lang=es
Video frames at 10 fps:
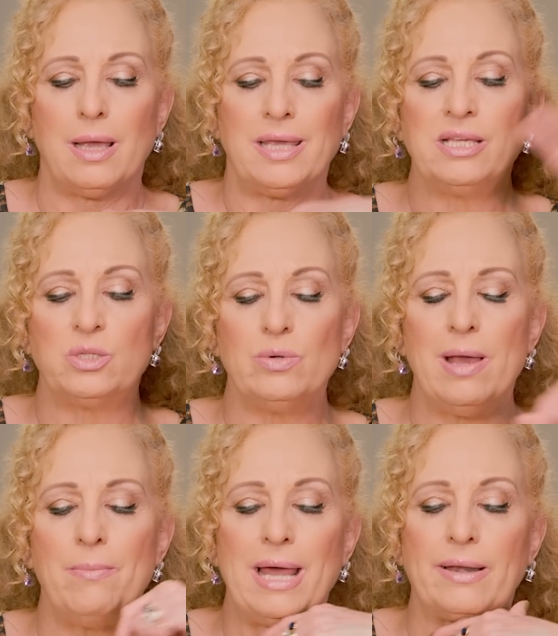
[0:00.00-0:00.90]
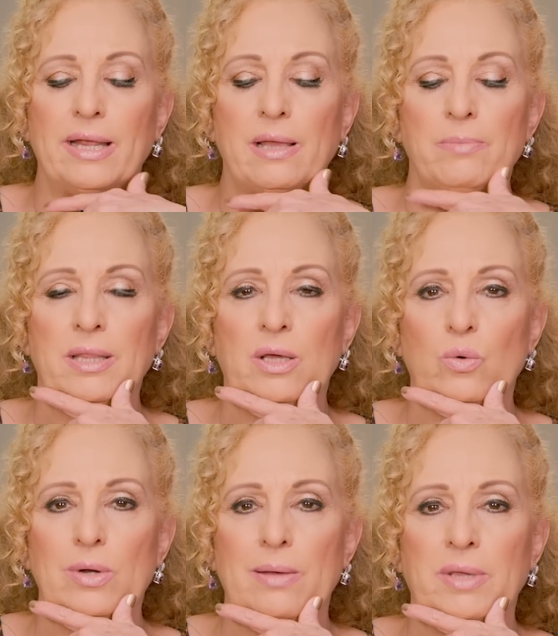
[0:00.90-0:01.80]
Hice un amarre que me
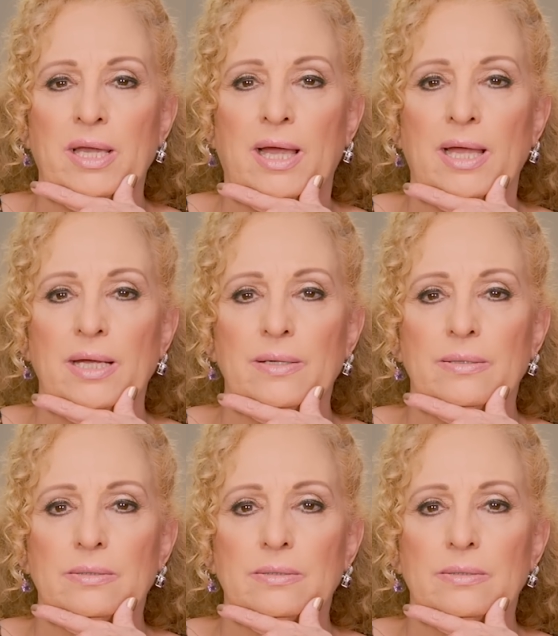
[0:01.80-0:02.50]
dijo una amiga